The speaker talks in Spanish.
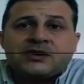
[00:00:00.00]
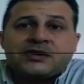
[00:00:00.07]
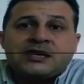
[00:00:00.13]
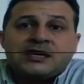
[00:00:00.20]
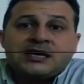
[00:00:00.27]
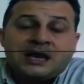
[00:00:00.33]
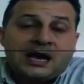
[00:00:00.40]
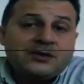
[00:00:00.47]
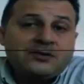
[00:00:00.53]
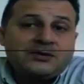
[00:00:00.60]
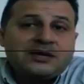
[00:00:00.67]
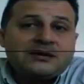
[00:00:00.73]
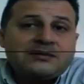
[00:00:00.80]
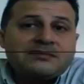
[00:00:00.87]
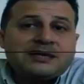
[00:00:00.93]
Hay una
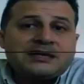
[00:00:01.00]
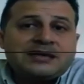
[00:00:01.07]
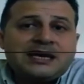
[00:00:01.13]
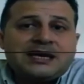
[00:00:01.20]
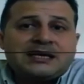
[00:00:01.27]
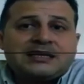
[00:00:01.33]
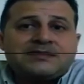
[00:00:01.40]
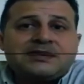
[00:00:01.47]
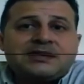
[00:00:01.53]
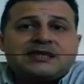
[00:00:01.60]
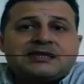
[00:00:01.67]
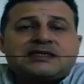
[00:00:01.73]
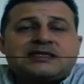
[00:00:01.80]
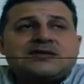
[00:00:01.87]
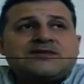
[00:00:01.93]
ventaja también que se
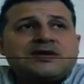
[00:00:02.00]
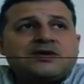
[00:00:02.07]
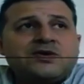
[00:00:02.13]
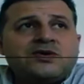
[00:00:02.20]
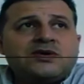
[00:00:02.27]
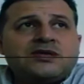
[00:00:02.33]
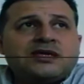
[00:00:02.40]
reflejó en,